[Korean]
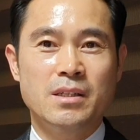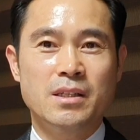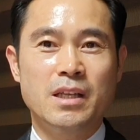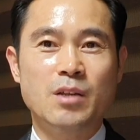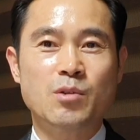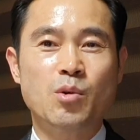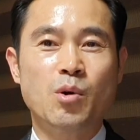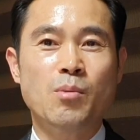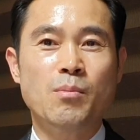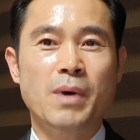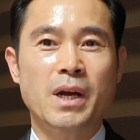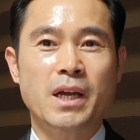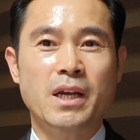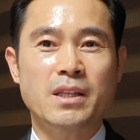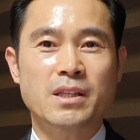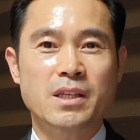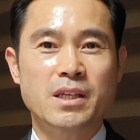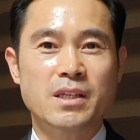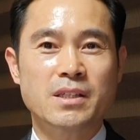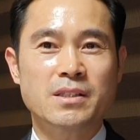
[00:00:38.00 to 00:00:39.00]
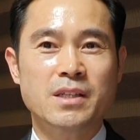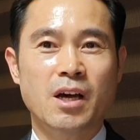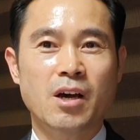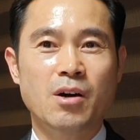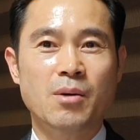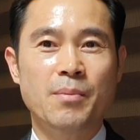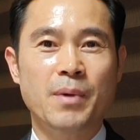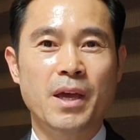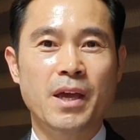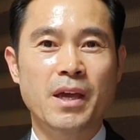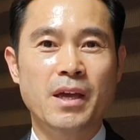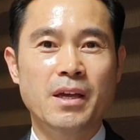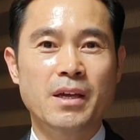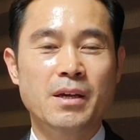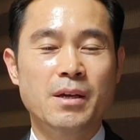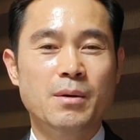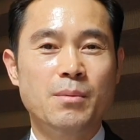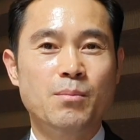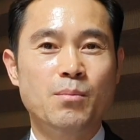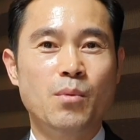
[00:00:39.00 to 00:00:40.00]
네트워크 마케팅 사업에
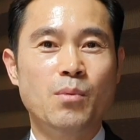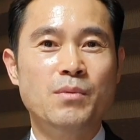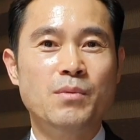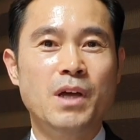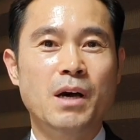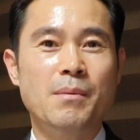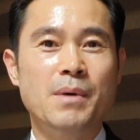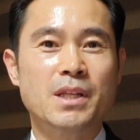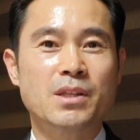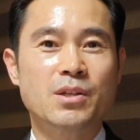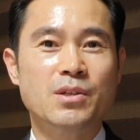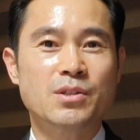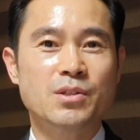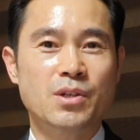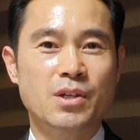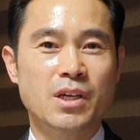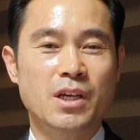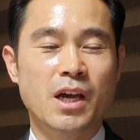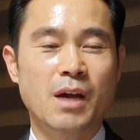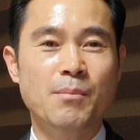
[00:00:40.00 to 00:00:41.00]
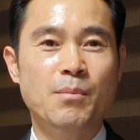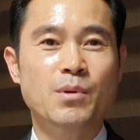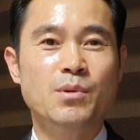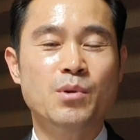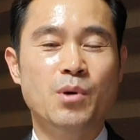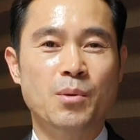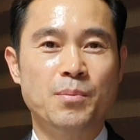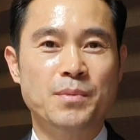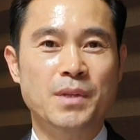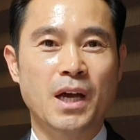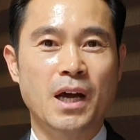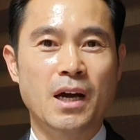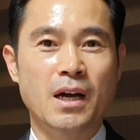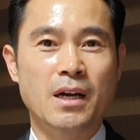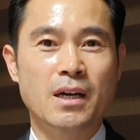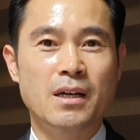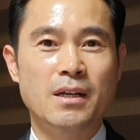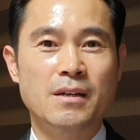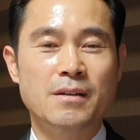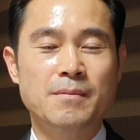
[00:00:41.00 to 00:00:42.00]
몸담았던 적이 한 번도 없다.
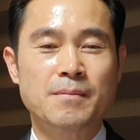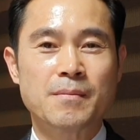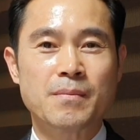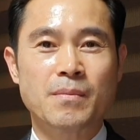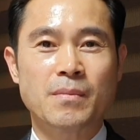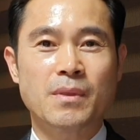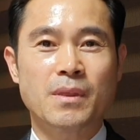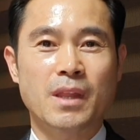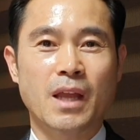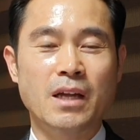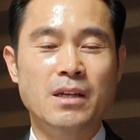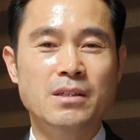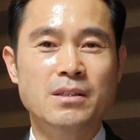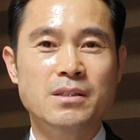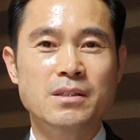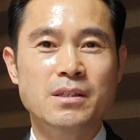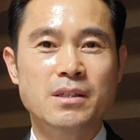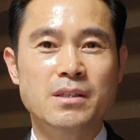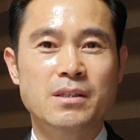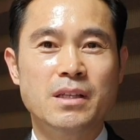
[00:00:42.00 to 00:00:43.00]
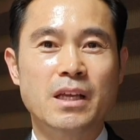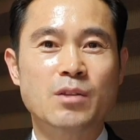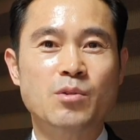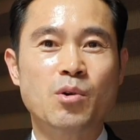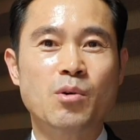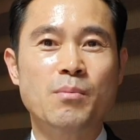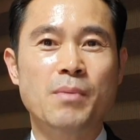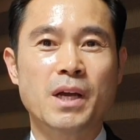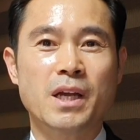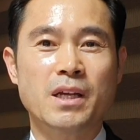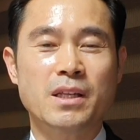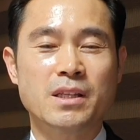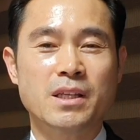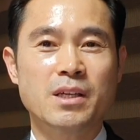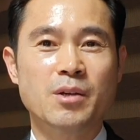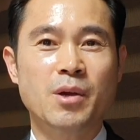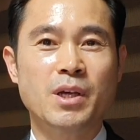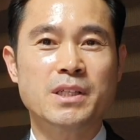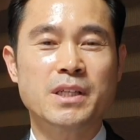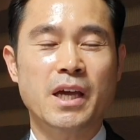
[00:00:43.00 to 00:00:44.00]
나는 네트워크
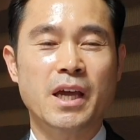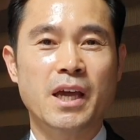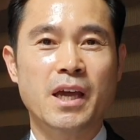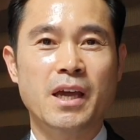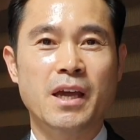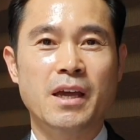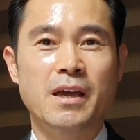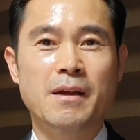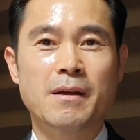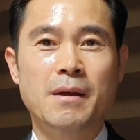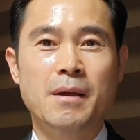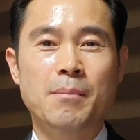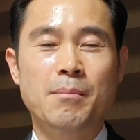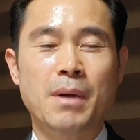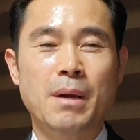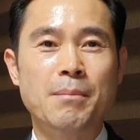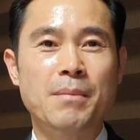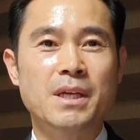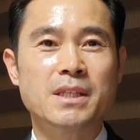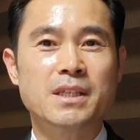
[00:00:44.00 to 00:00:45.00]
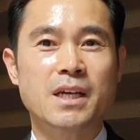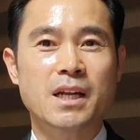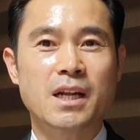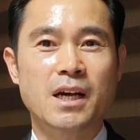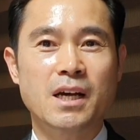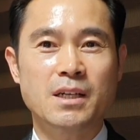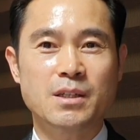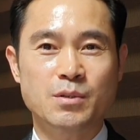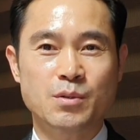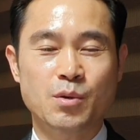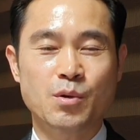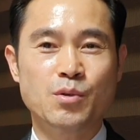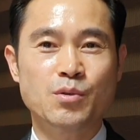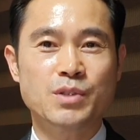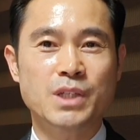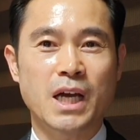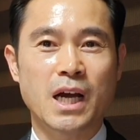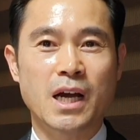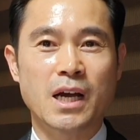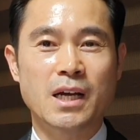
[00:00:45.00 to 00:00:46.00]
마케팅 회사의 판매자나
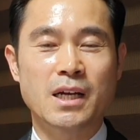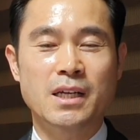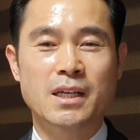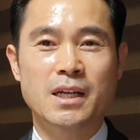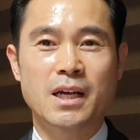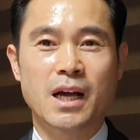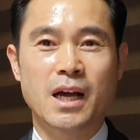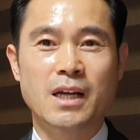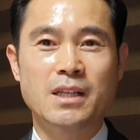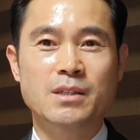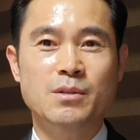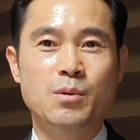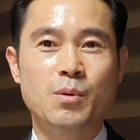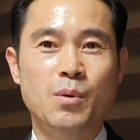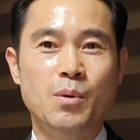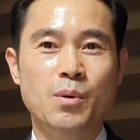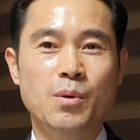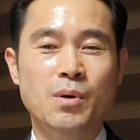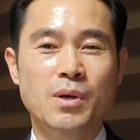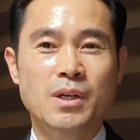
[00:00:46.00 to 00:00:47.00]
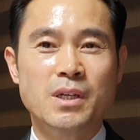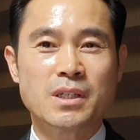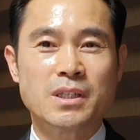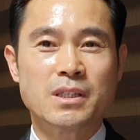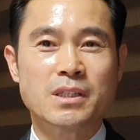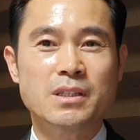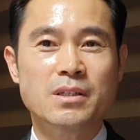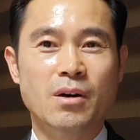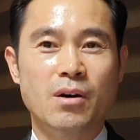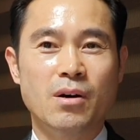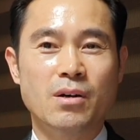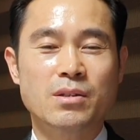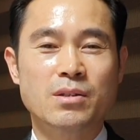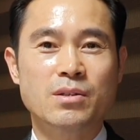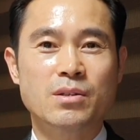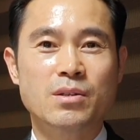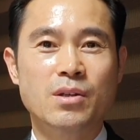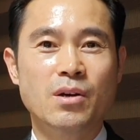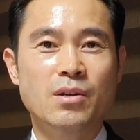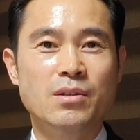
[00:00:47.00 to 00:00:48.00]
소유자 아니고 그
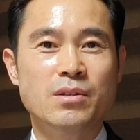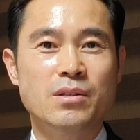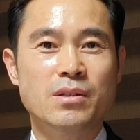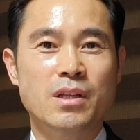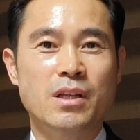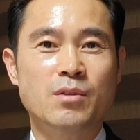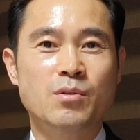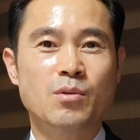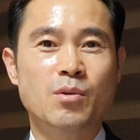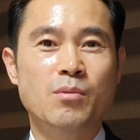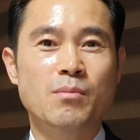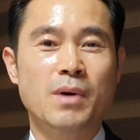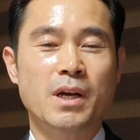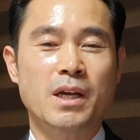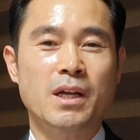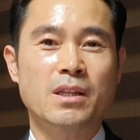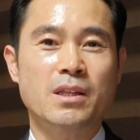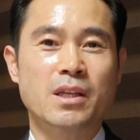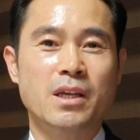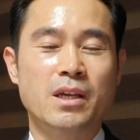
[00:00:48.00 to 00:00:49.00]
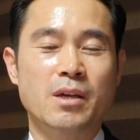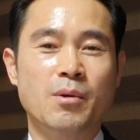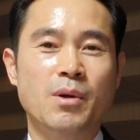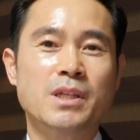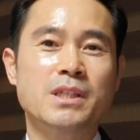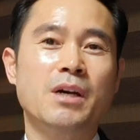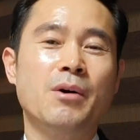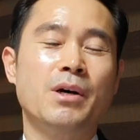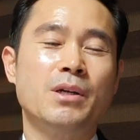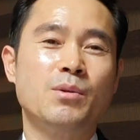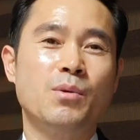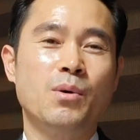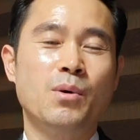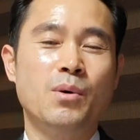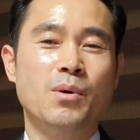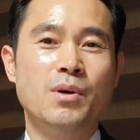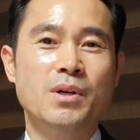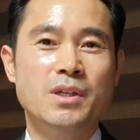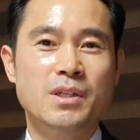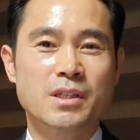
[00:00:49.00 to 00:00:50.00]
어떤 네트워크 마케팅
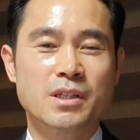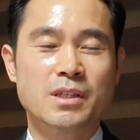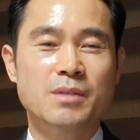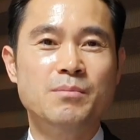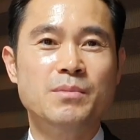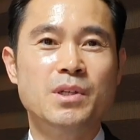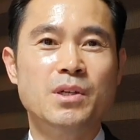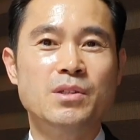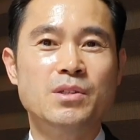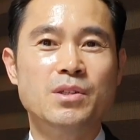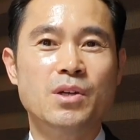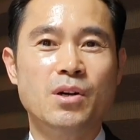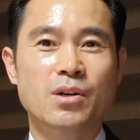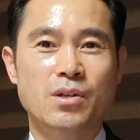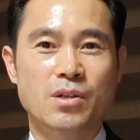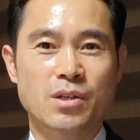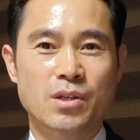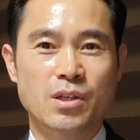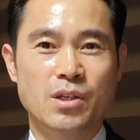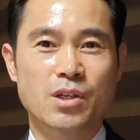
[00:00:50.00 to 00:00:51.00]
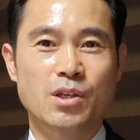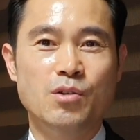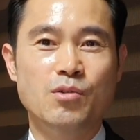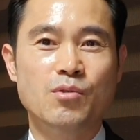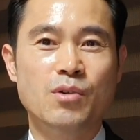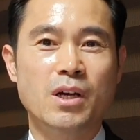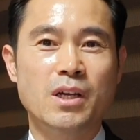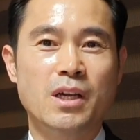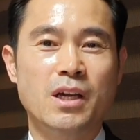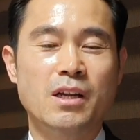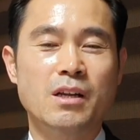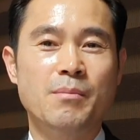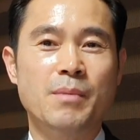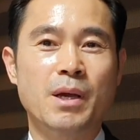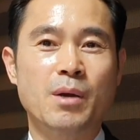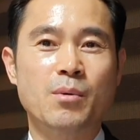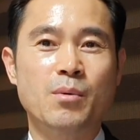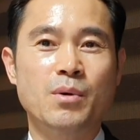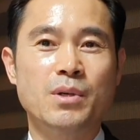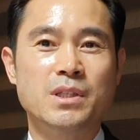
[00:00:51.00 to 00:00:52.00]
회사와도 금전적 이유 관계를
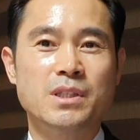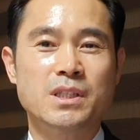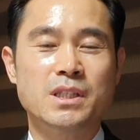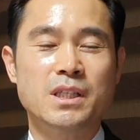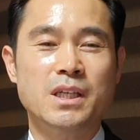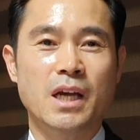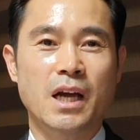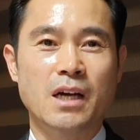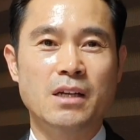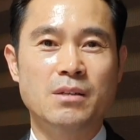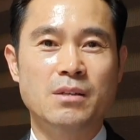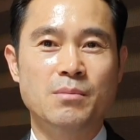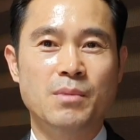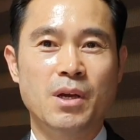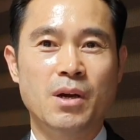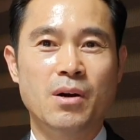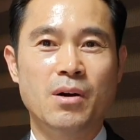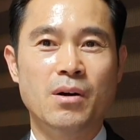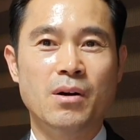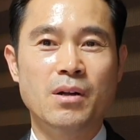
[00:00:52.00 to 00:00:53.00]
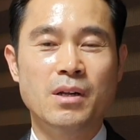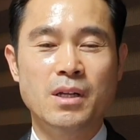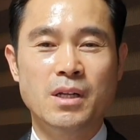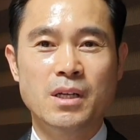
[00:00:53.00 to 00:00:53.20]
맺고 있지 않으며